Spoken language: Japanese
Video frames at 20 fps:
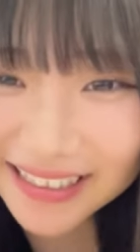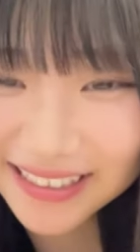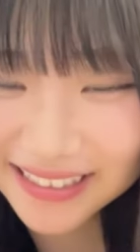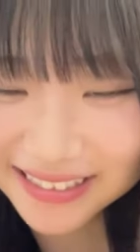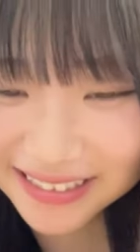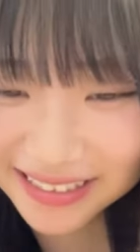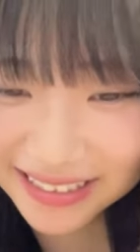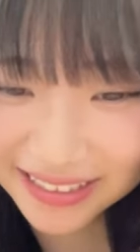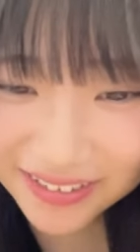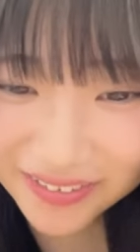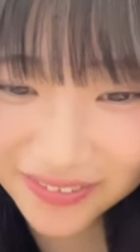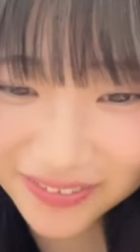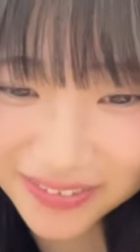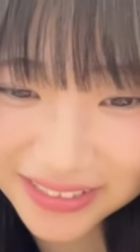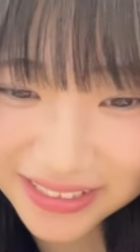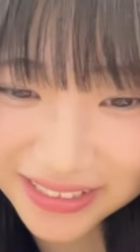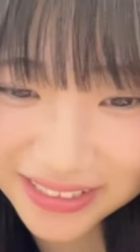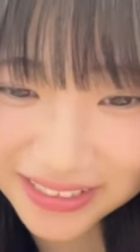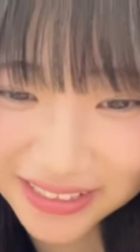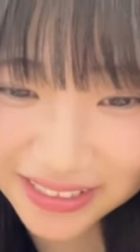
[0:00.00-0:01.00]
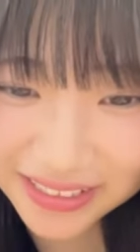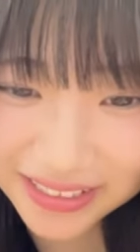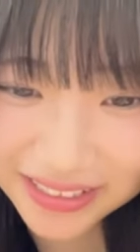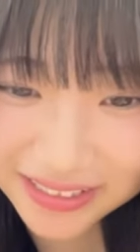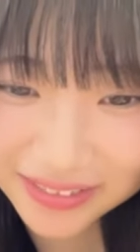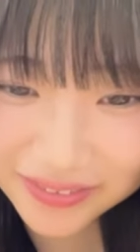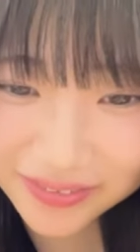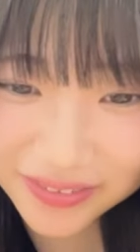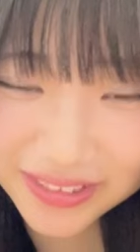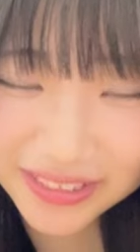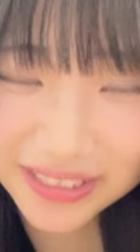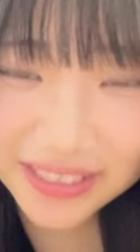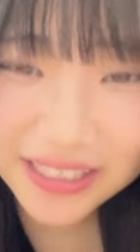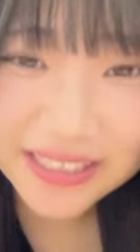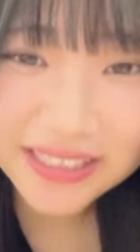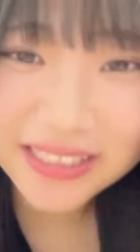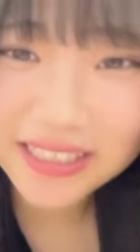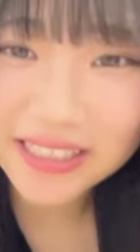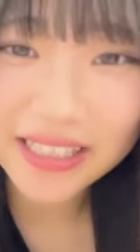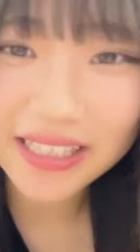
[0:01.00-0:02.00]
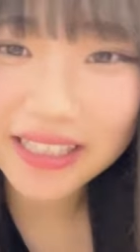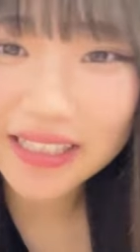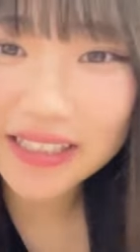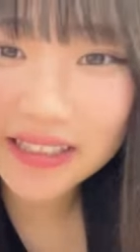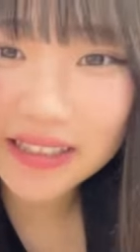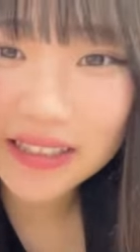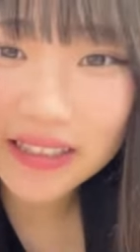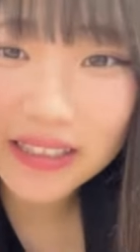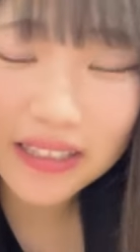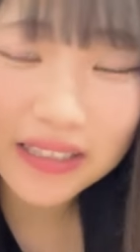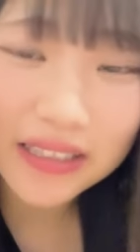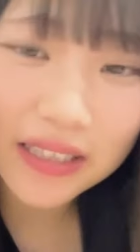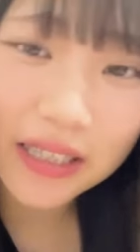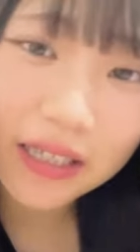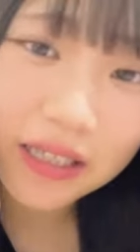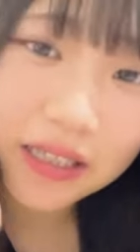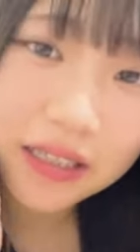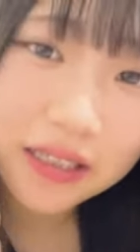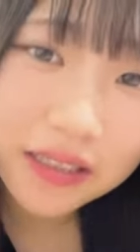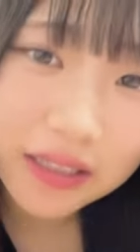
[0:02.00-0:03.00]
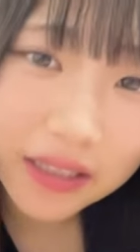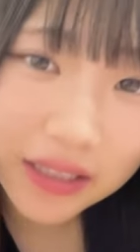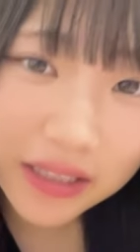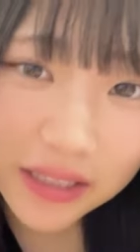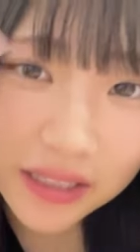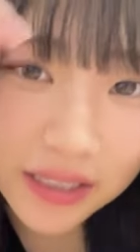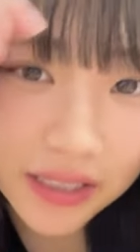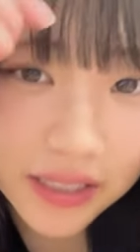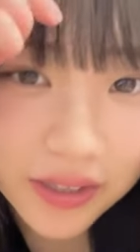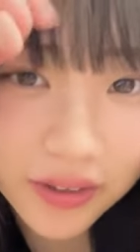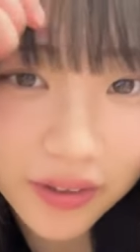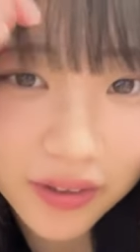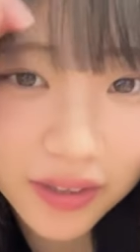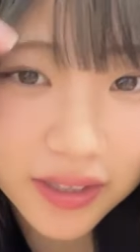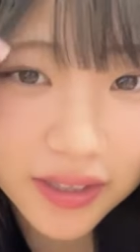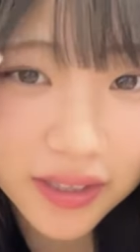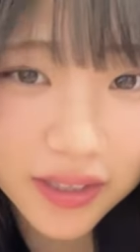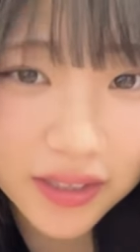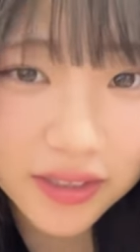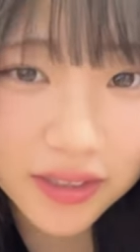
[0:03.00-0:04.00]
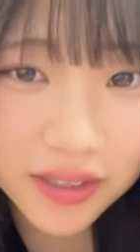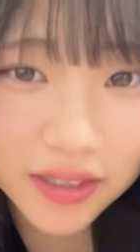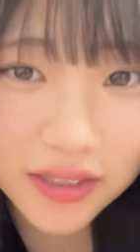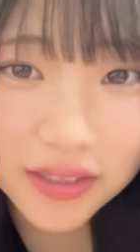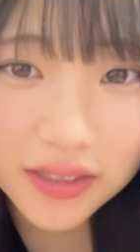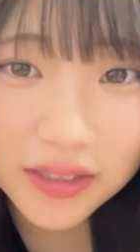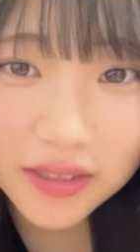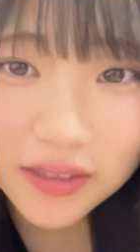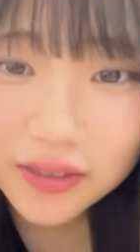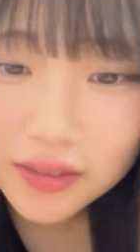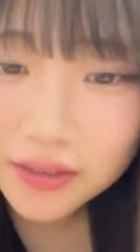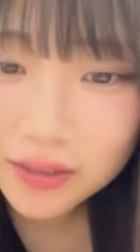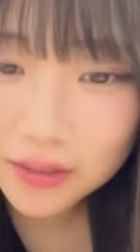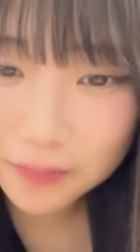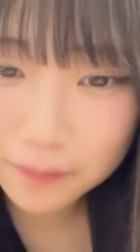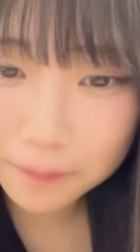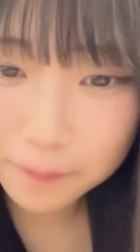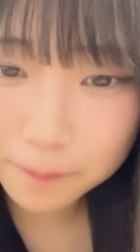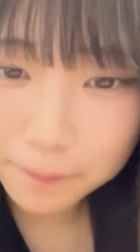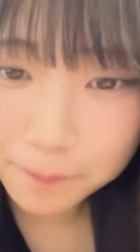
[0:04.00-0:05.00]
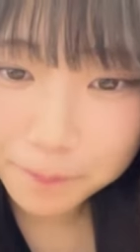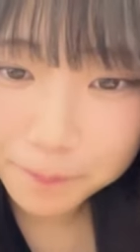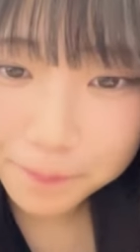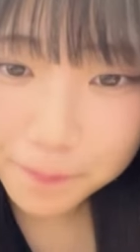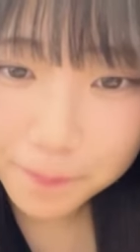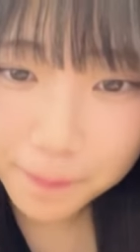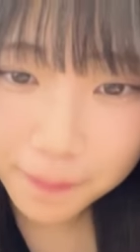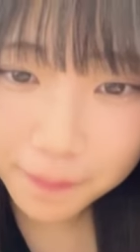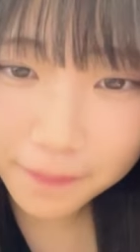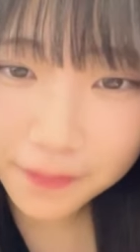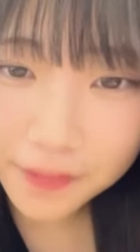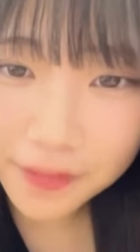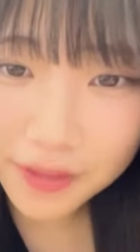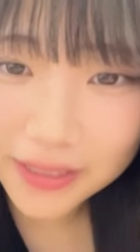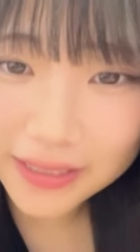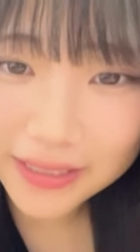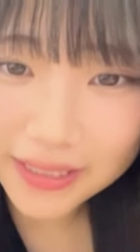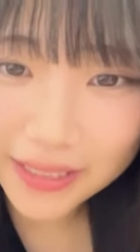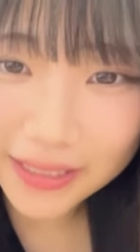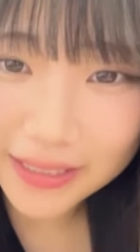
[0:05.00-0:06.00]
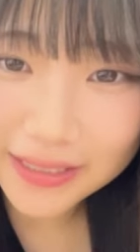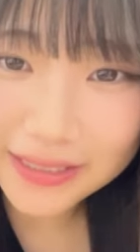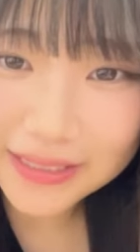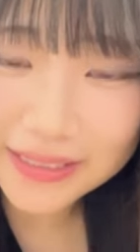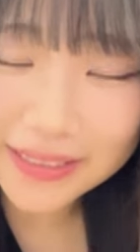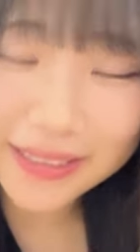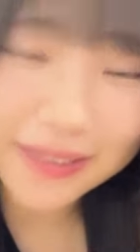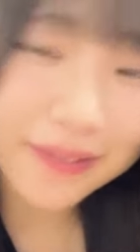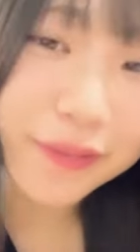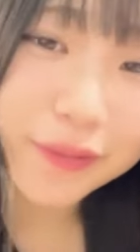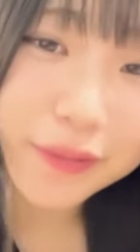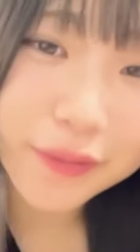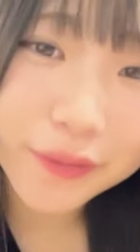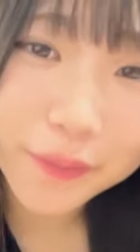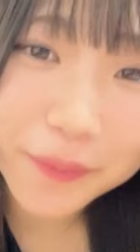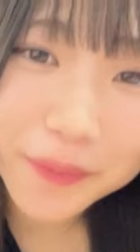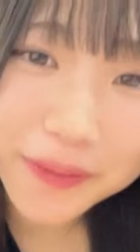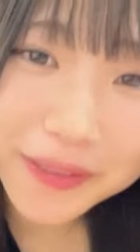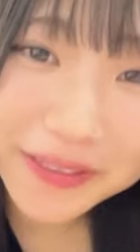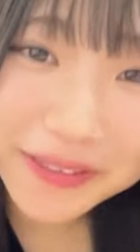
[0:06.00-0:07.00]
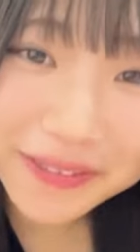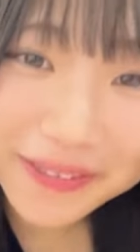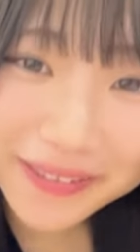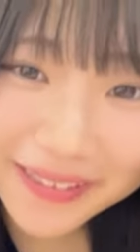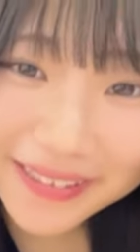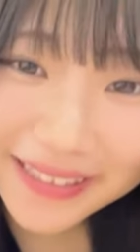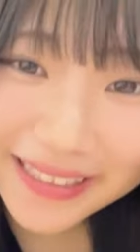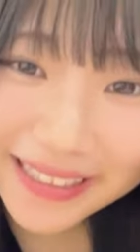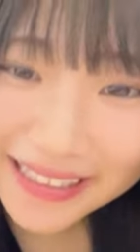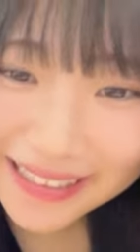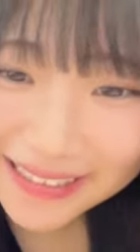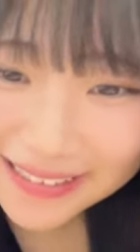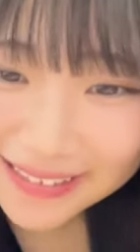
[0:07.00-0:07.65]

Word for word: なんかさ思いつかない思いつかないじゃないなんかさ何がいいか分かんなくなっちゃった岩ってはいいけど呼びにくくな